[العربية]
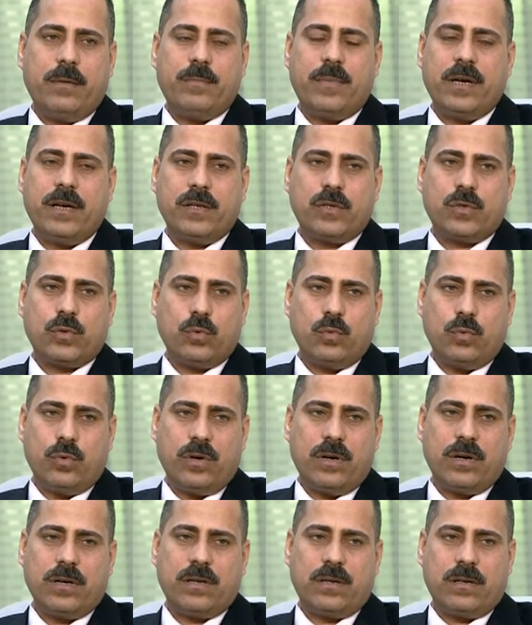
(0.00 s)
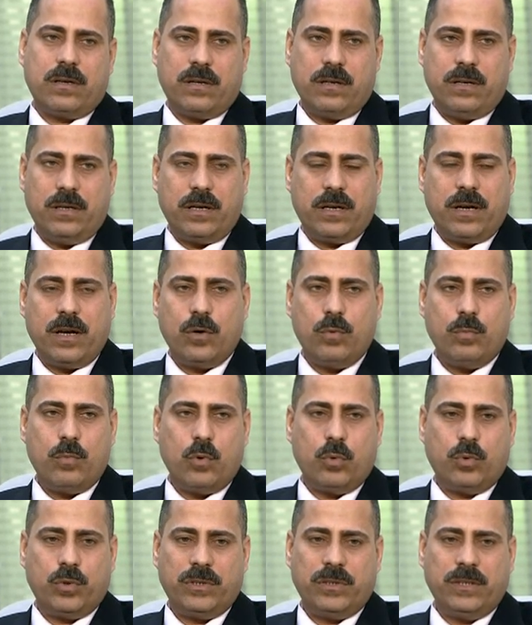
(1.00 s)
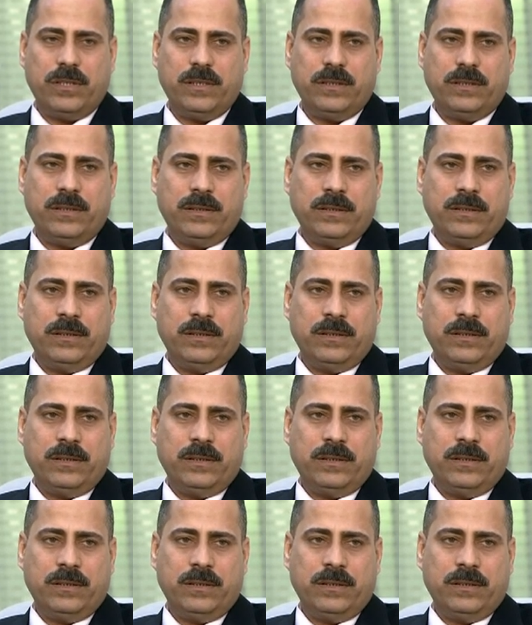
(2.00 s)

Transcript: باقي الثوار اللي كانوا موجودين